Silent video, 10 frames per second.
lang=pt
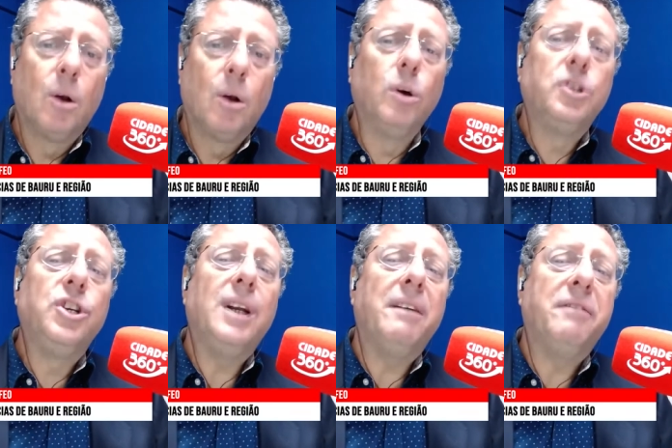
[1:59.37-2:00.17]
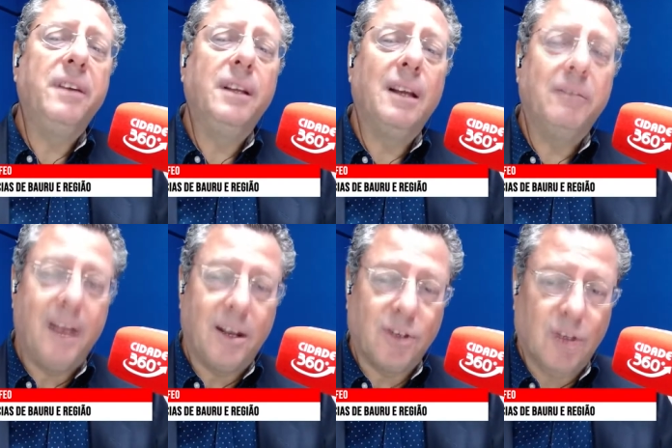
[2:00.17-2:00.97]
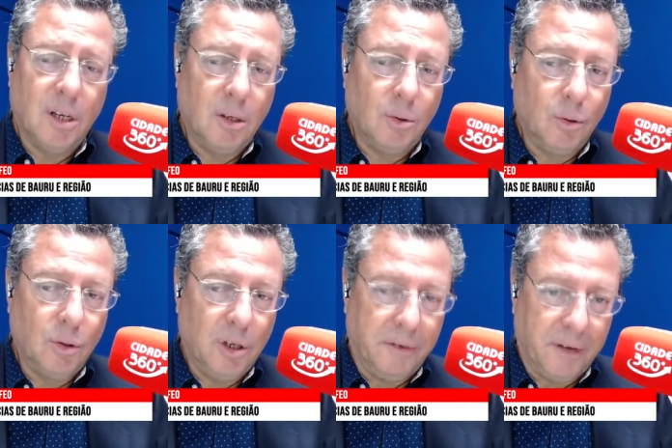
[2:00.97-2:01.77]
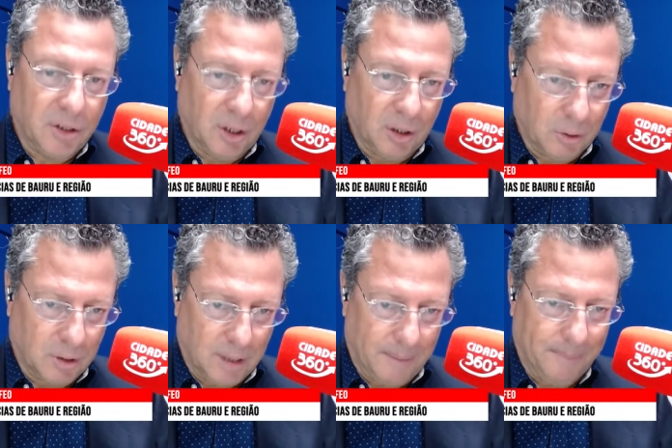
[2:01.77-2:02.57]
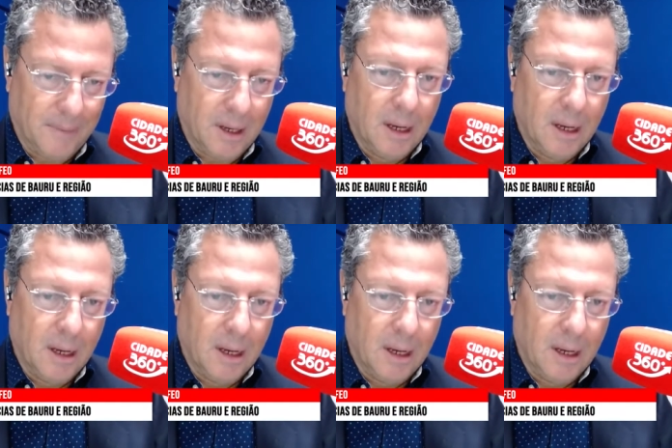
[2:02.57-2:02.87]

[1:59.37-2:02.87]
curtir a vida viajando, divertindo-se.